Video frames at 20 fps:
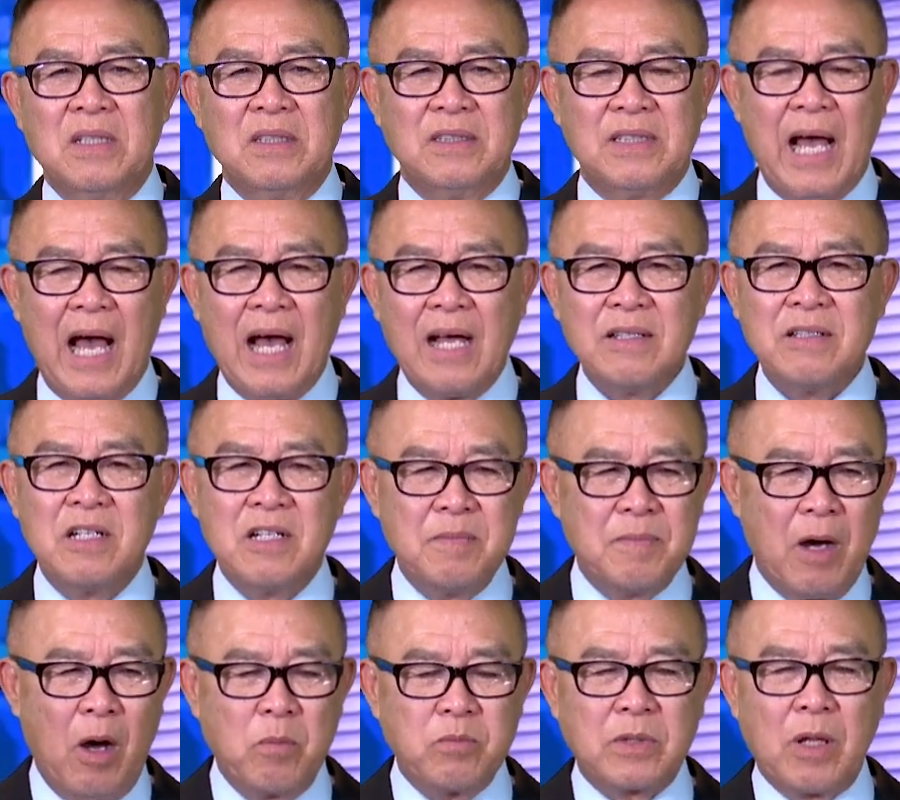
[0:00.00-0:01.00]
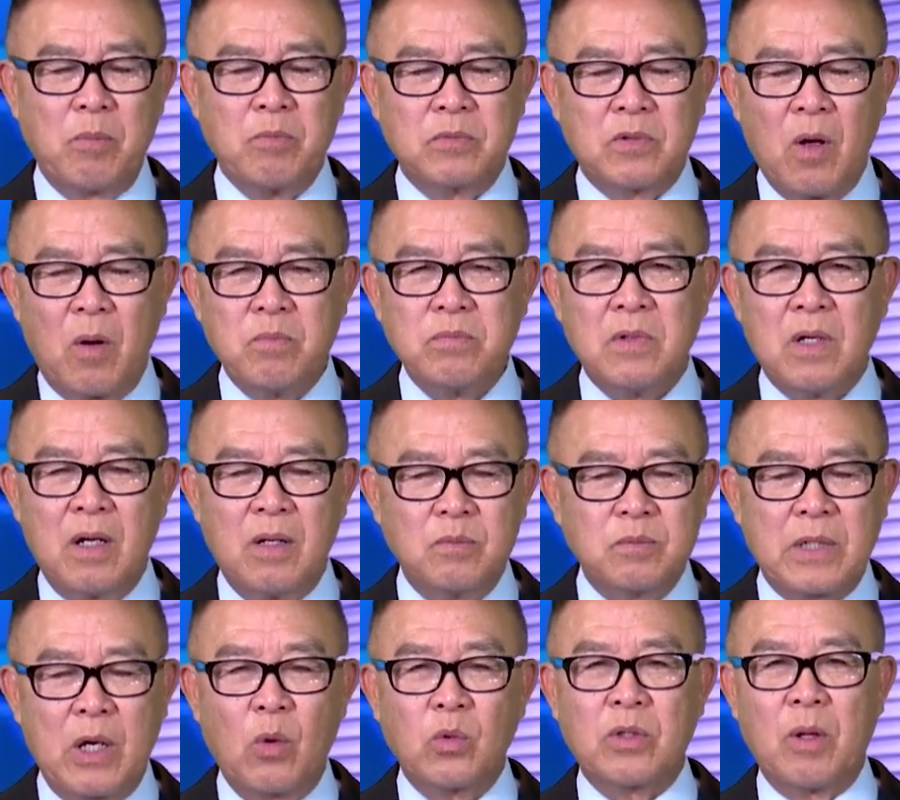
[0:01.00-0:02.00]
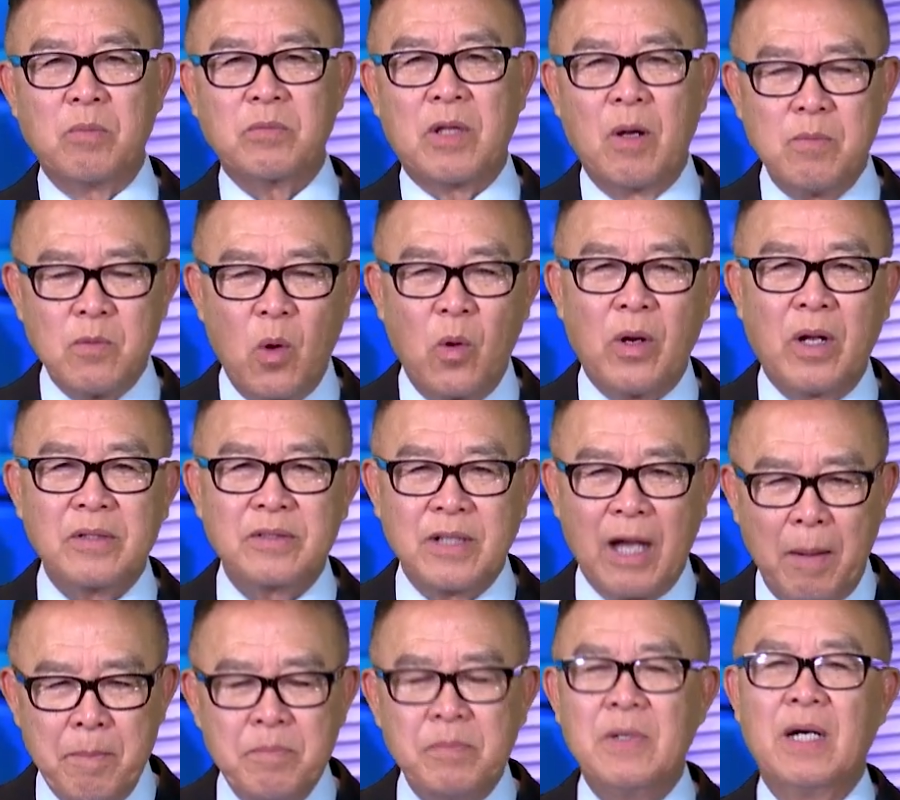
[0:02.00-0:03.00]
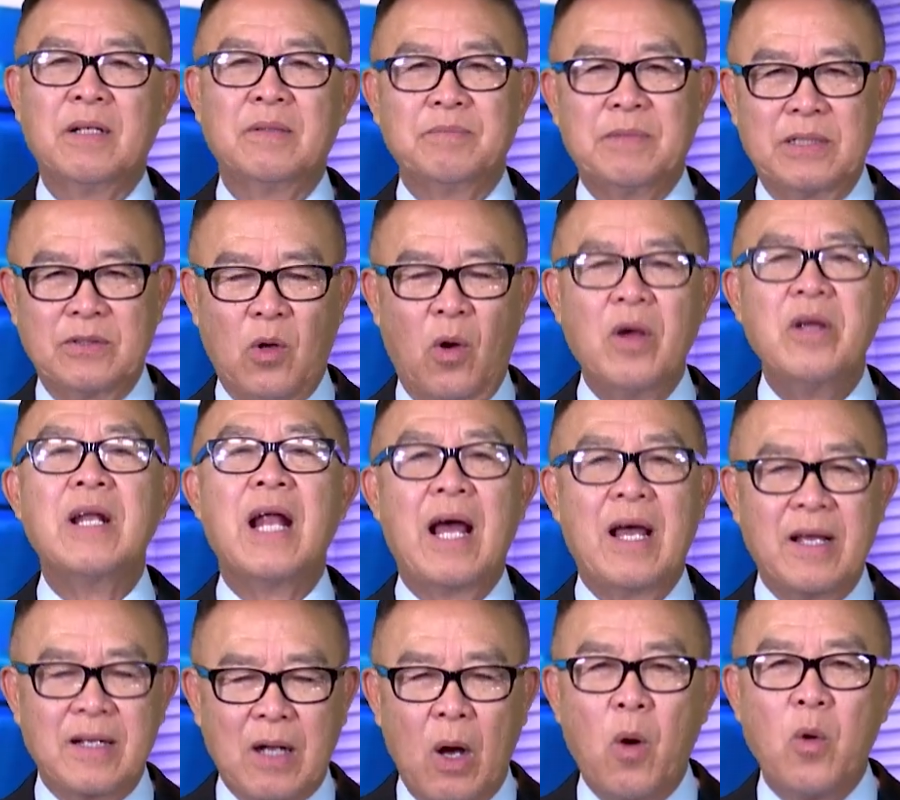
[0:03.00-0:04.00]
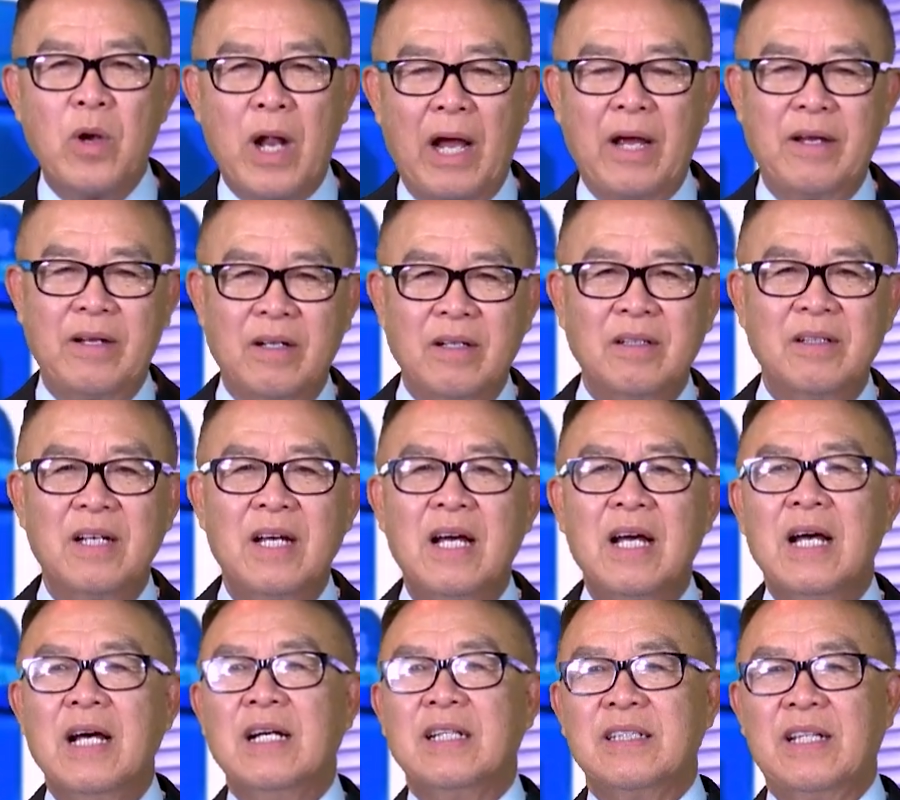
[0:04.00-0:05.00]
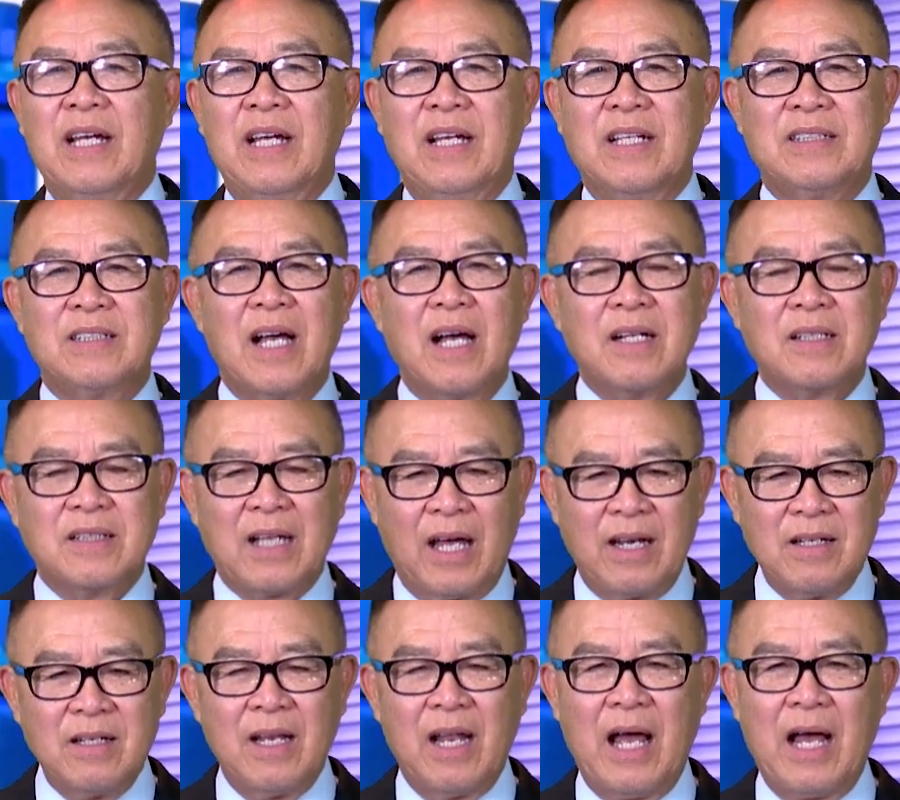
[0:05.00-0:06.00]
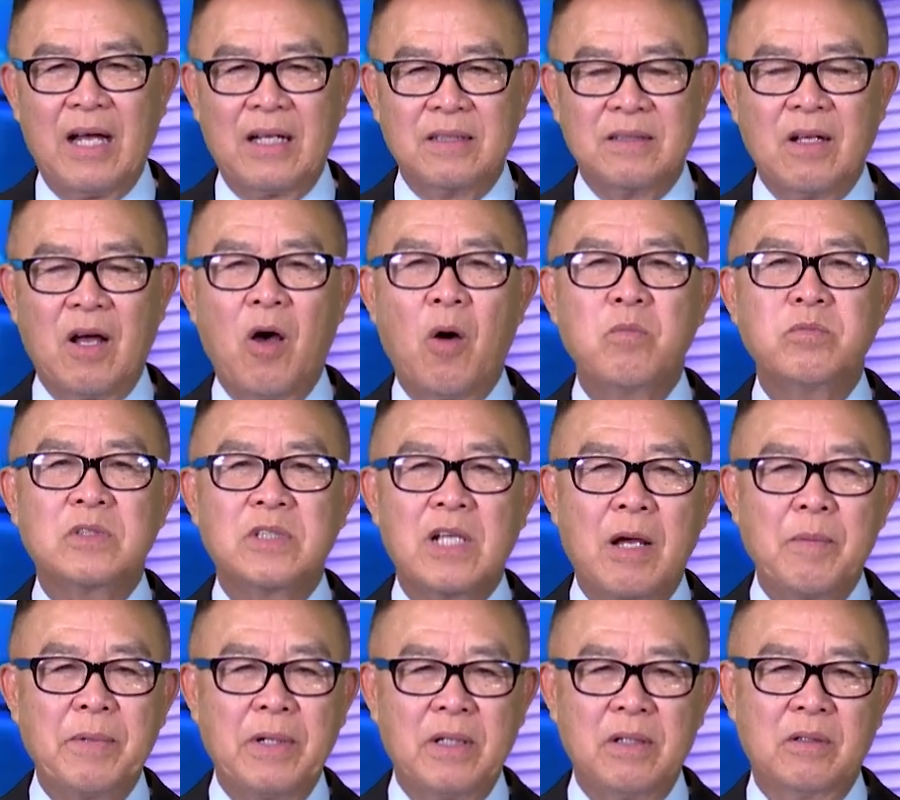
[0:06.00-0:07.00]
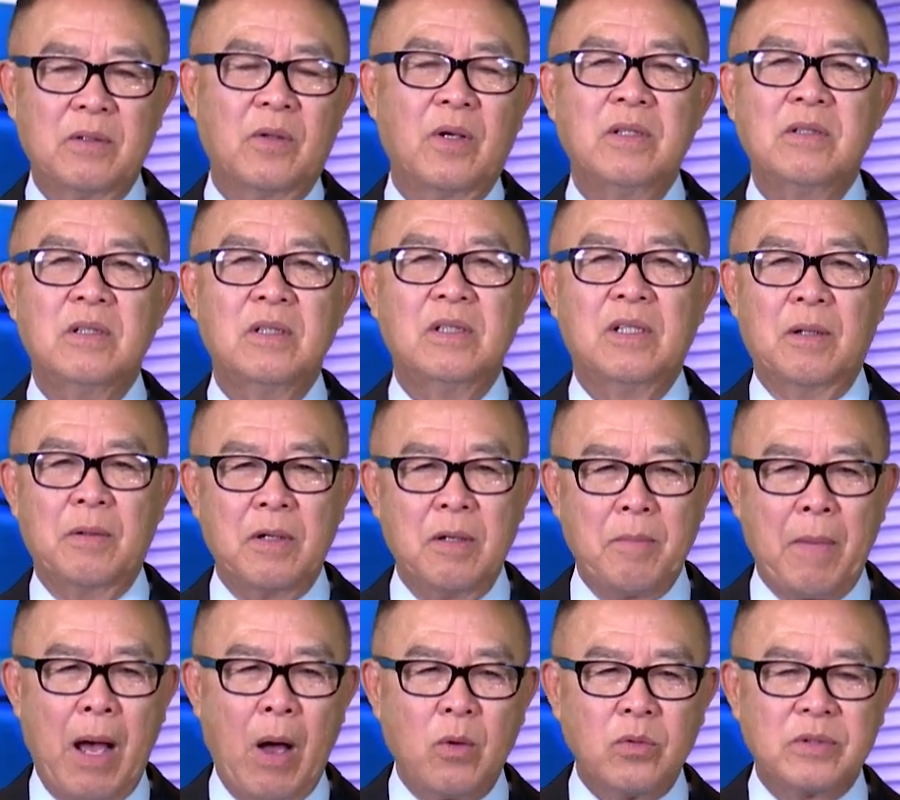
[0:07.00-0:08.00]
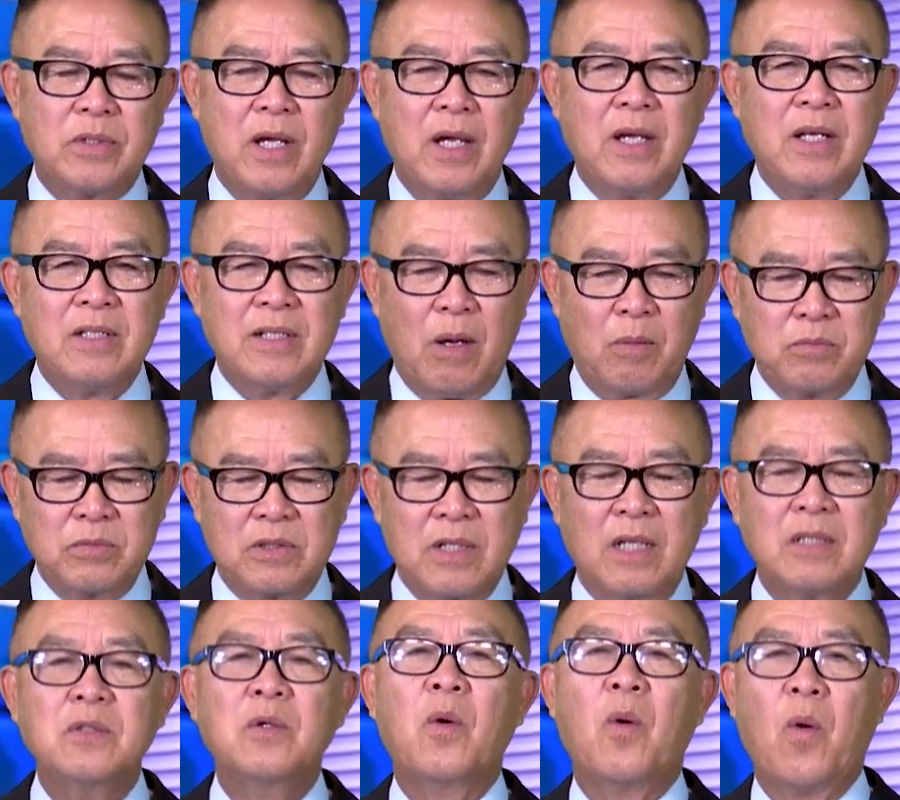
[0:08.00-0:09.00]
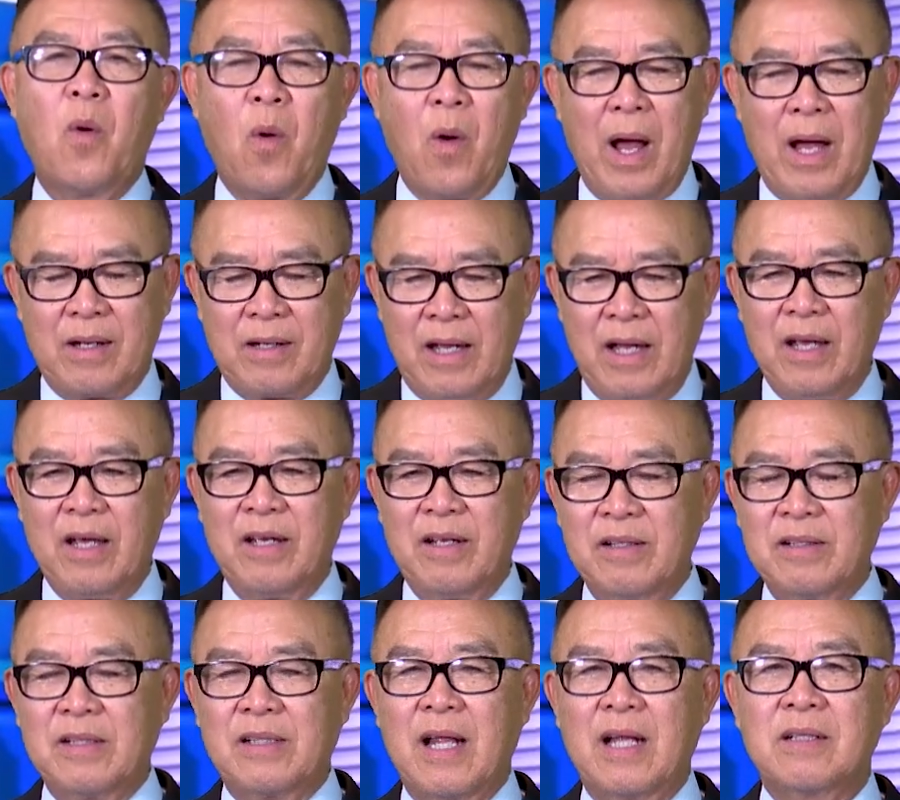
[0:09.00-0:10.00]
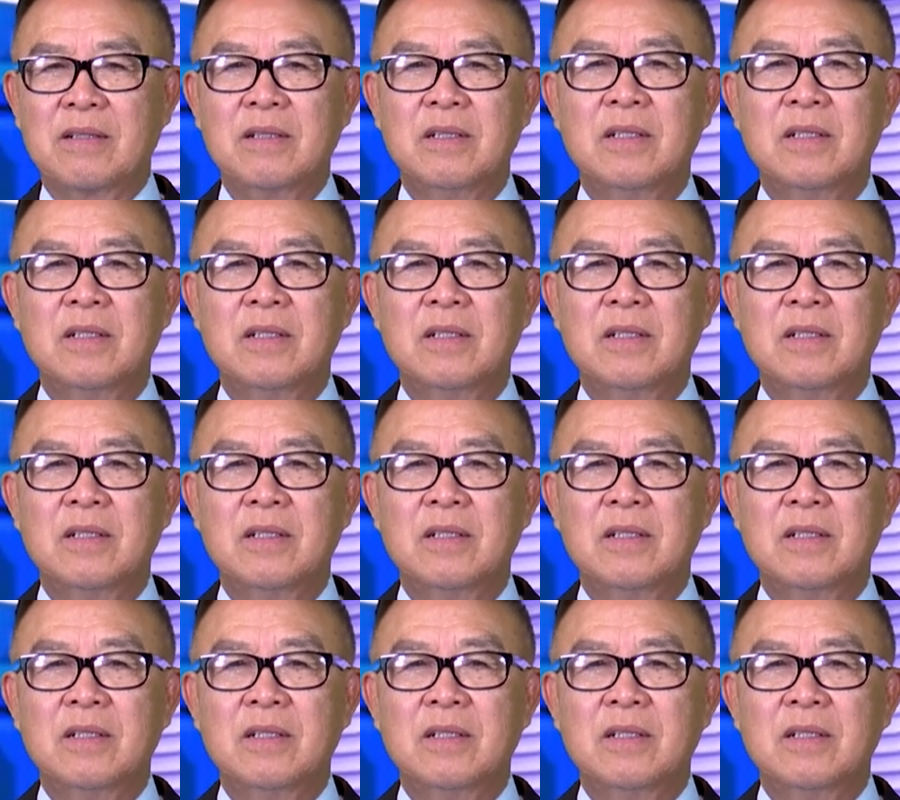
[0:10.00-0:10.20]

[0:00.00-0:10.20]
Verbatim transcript: Giá như mà ông tổng thống ông cựu tổng thống Donald Trump mà, mà nói ra cái câu này đó thì chắc chắn là ông sẽ bị coi như là cái báo chí dòng chính của Hoa Kỳ người ta